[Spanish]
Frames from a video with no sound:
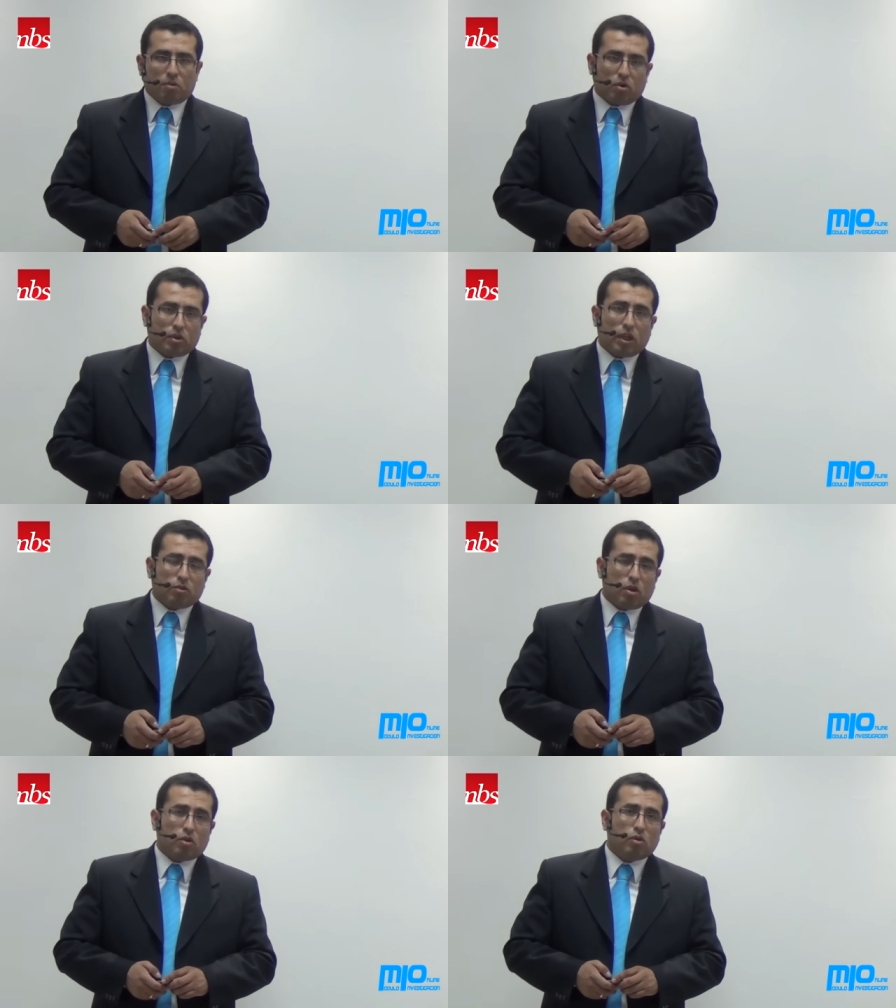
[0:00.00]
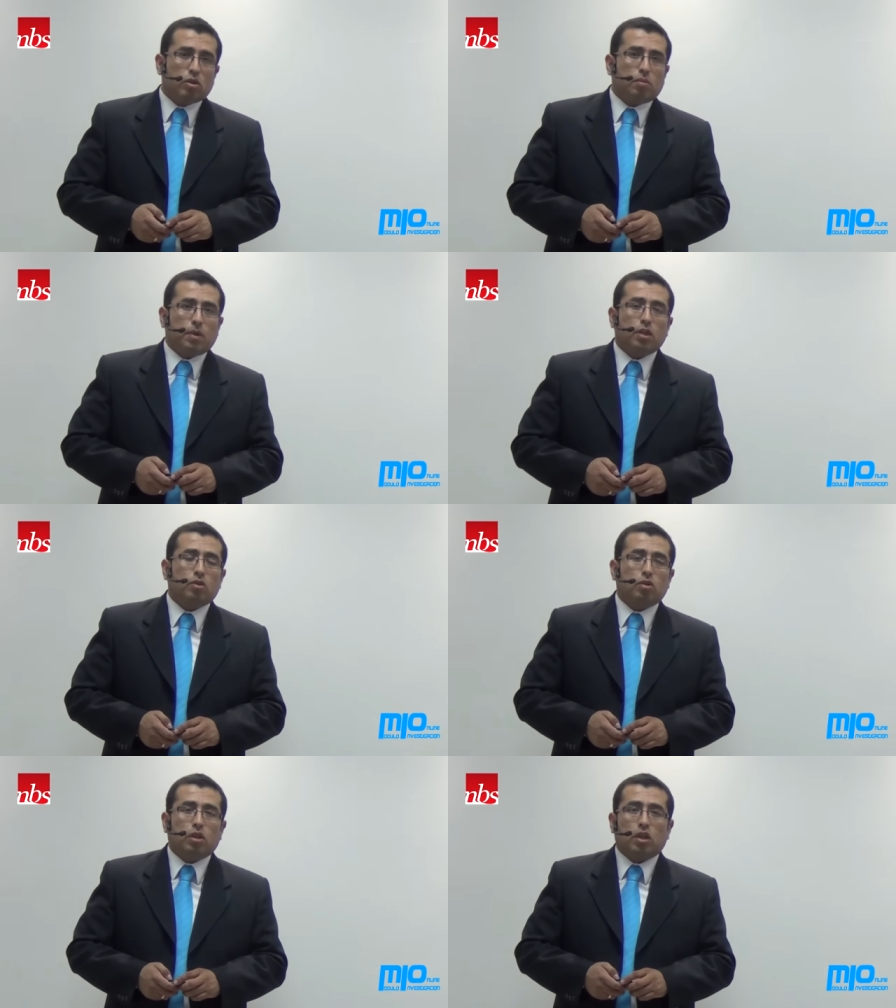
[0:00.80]
Por lo tanto, el
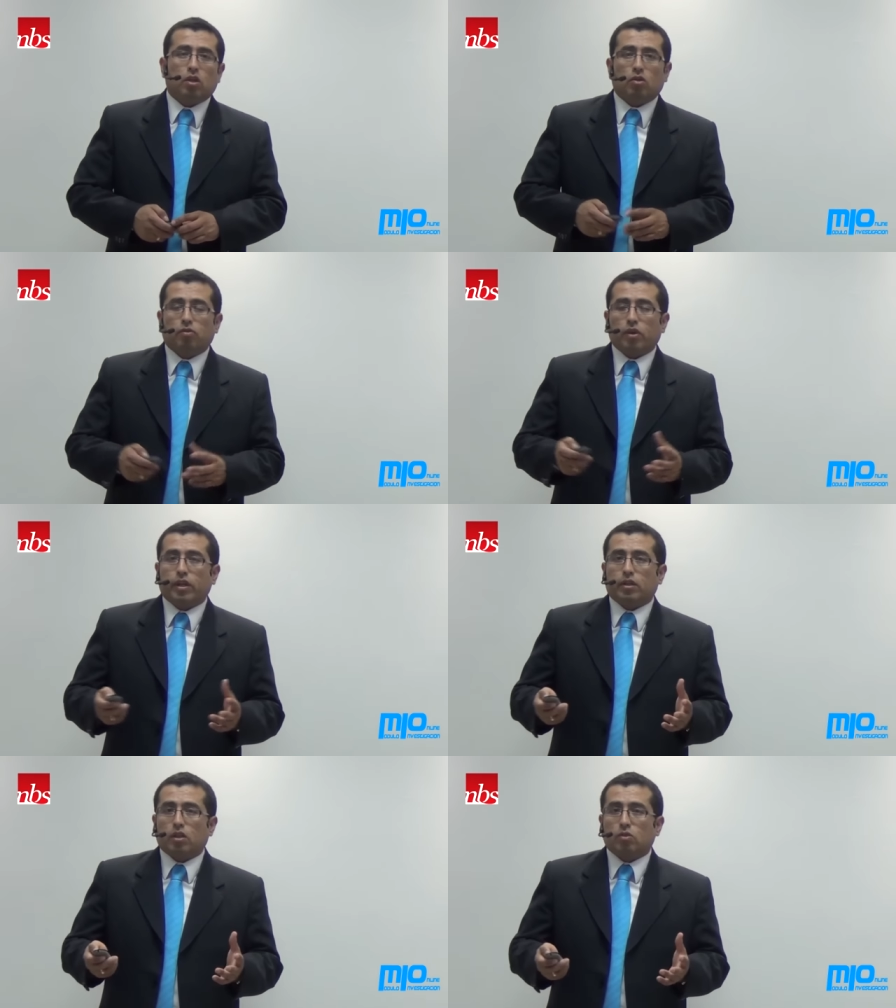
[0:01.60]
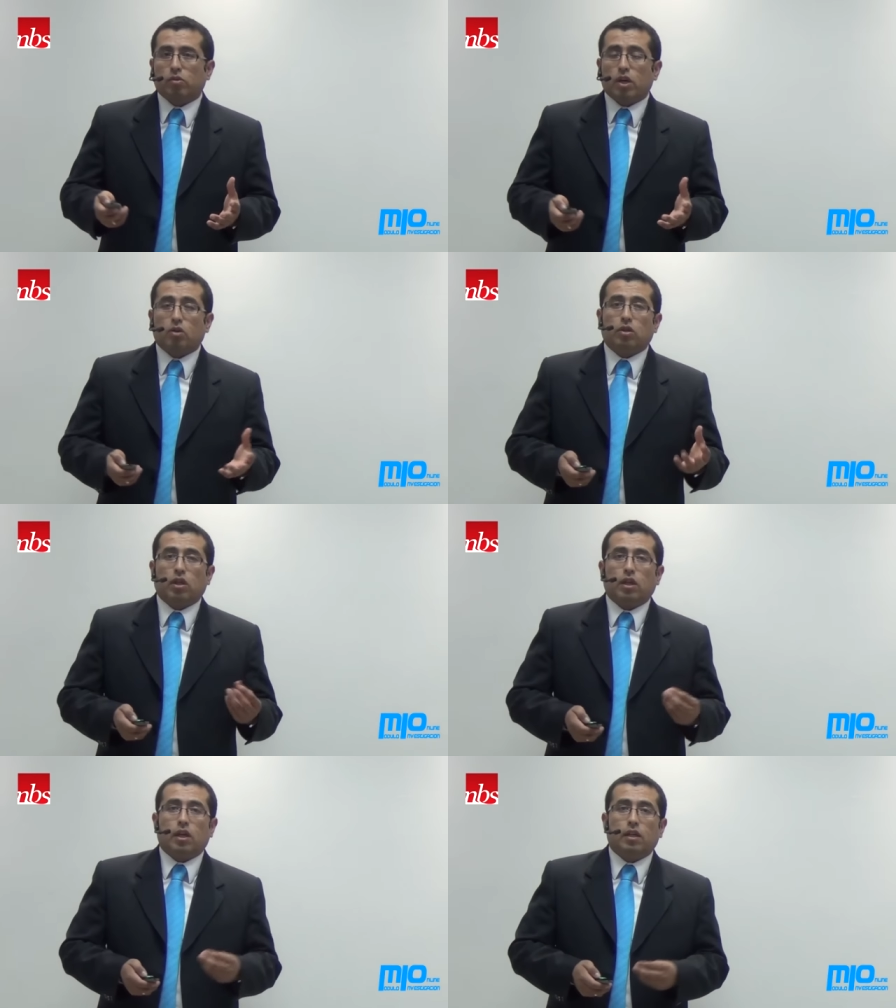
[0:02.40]
conocimiento tiene dos fuentes, una
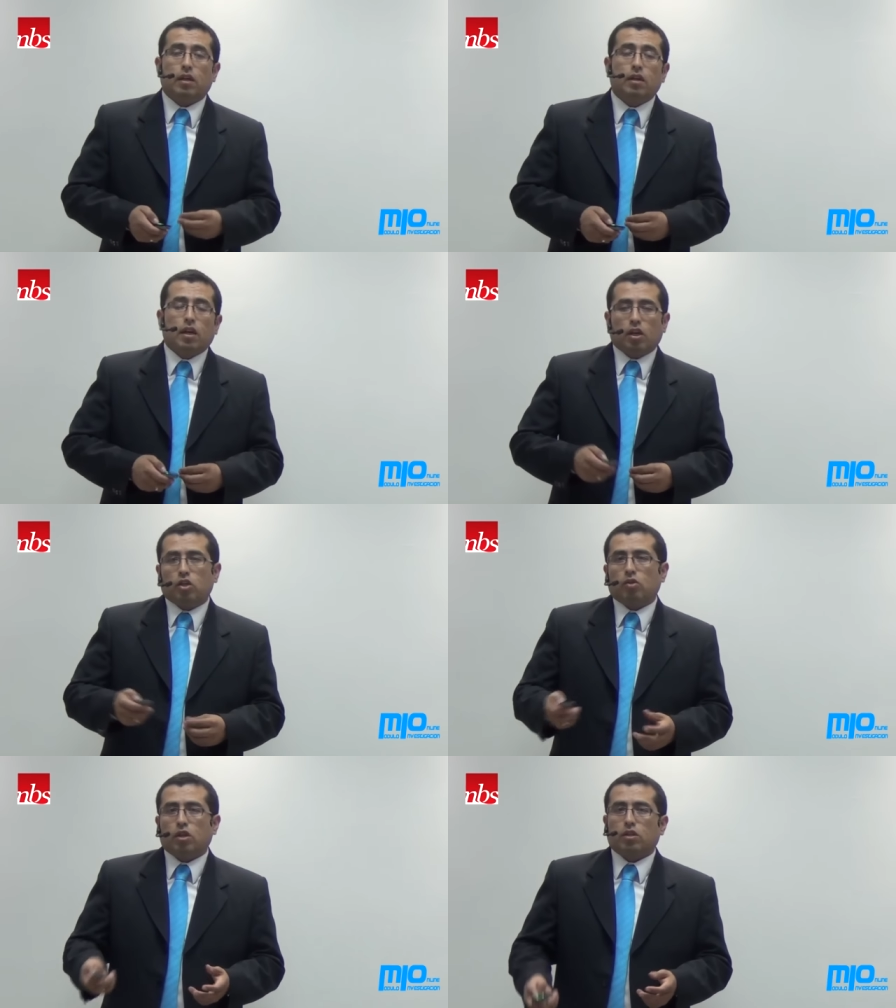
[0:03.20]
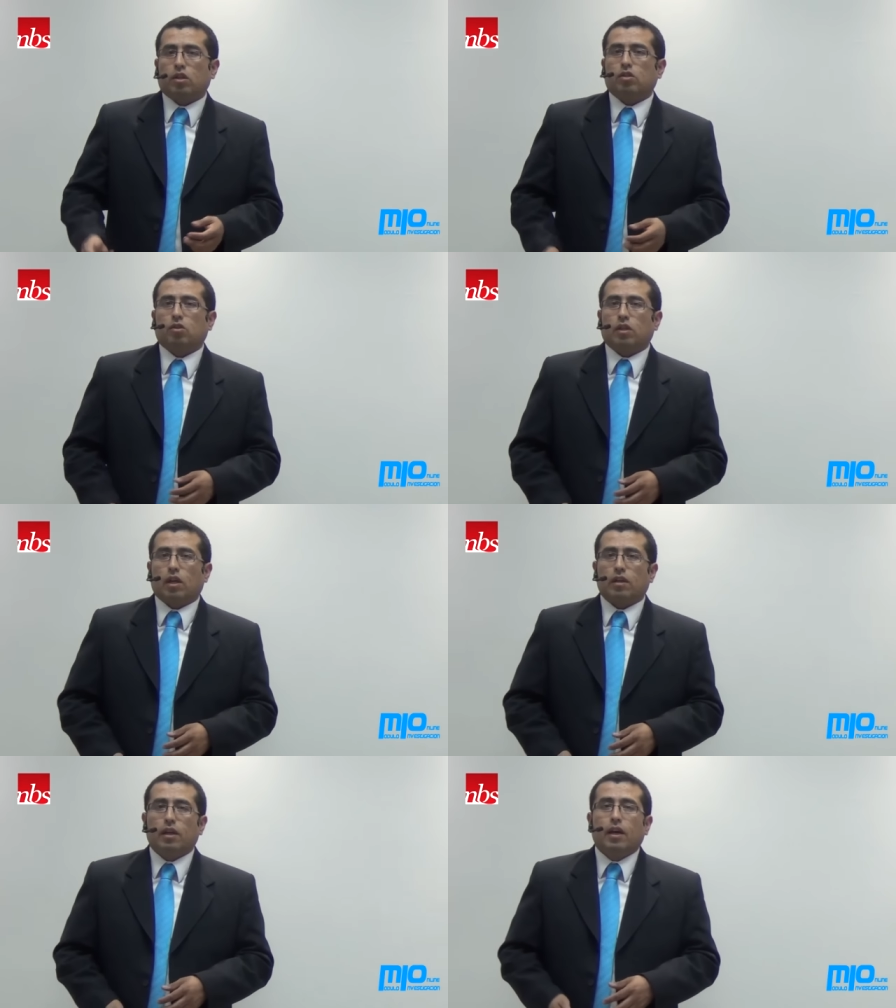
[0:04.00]
cotidiana y una intencional.